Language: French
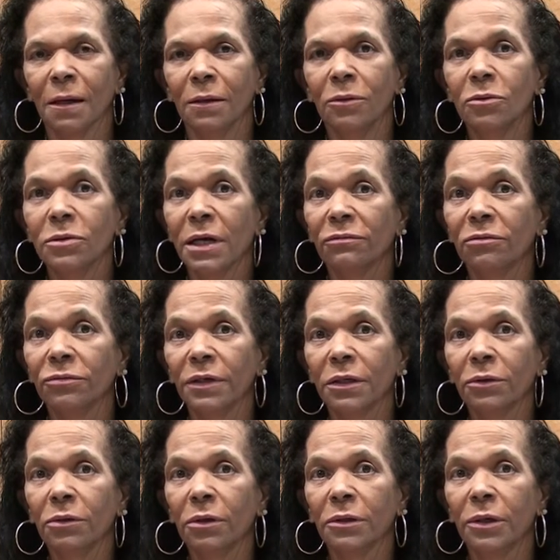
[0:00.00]
Nous avons
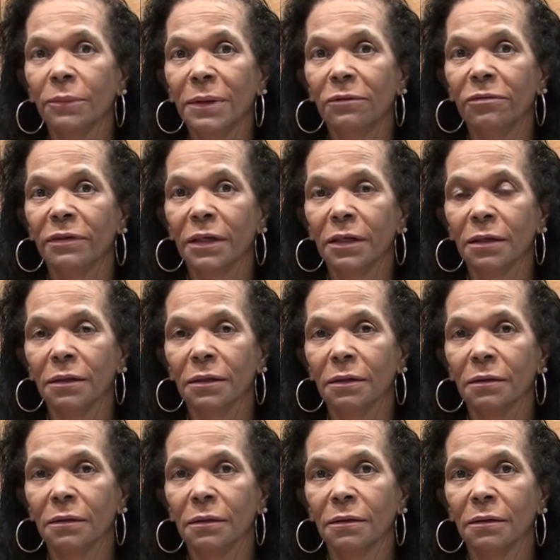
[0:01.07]
vécu en 2020
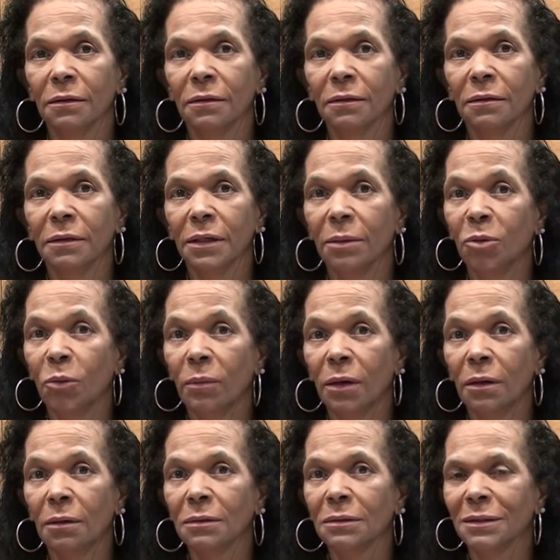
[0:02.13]
des
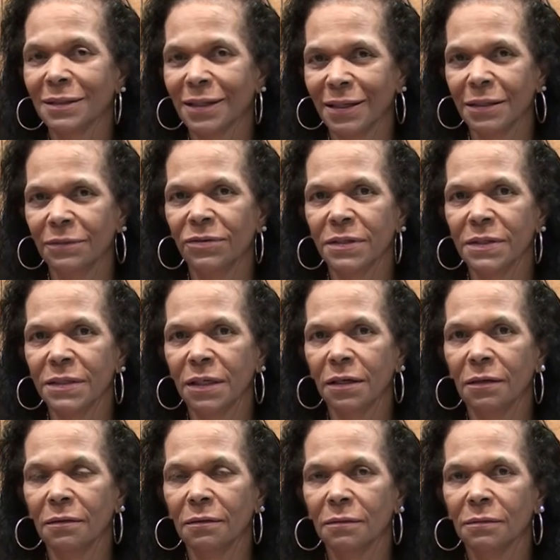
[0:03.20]
moments très difficiles.
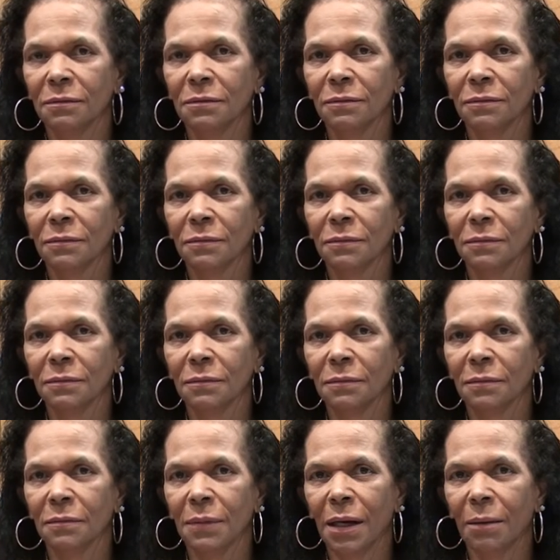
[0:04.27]

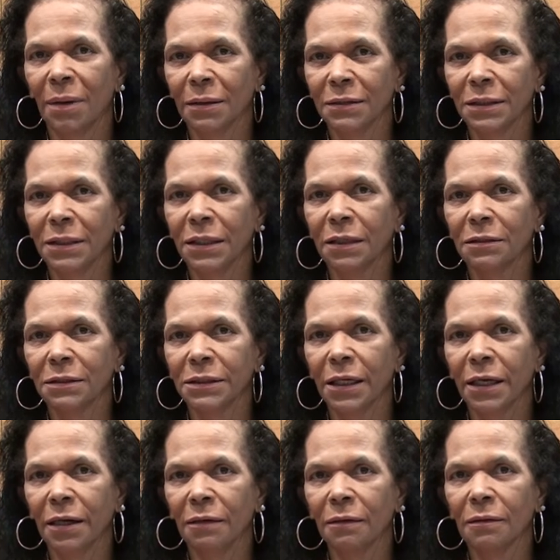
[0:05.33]
La Martinique
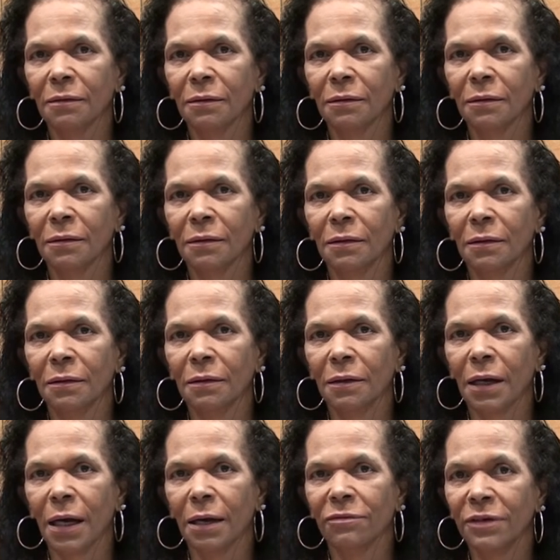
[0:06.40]
entière
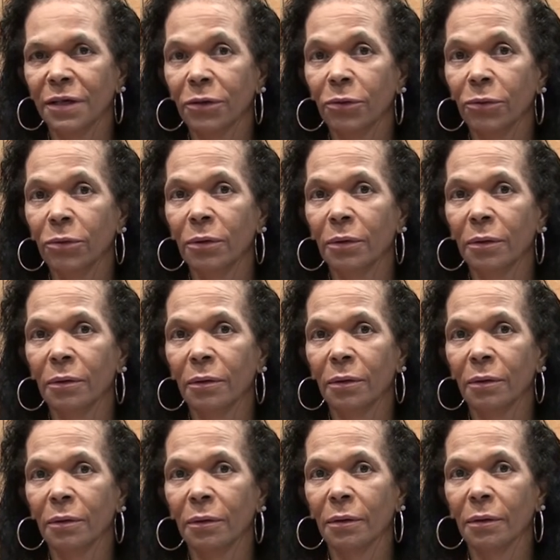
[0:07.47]
a vécu
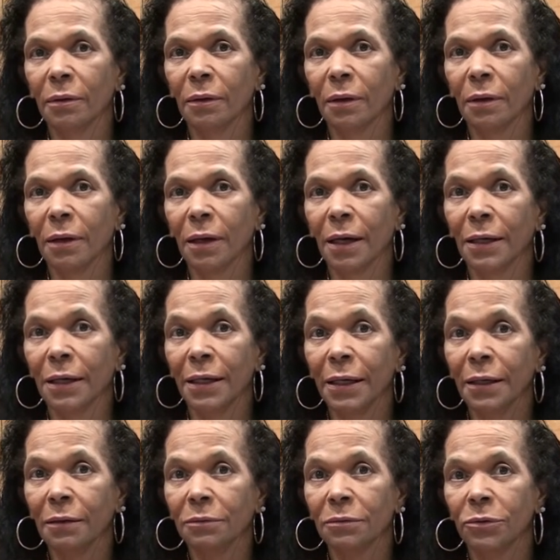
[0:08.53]
à
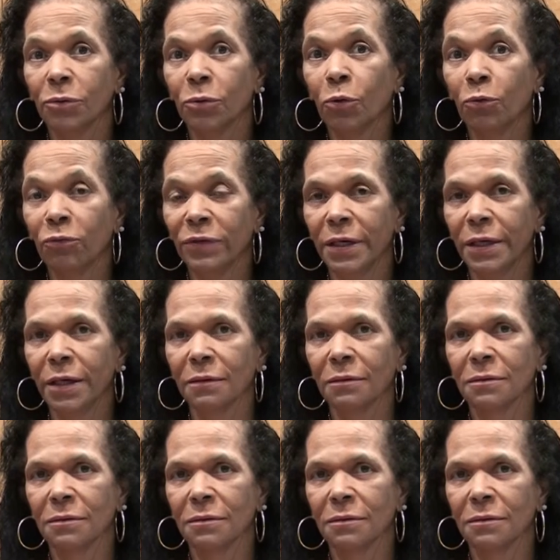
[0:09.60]
l'ère du Covid.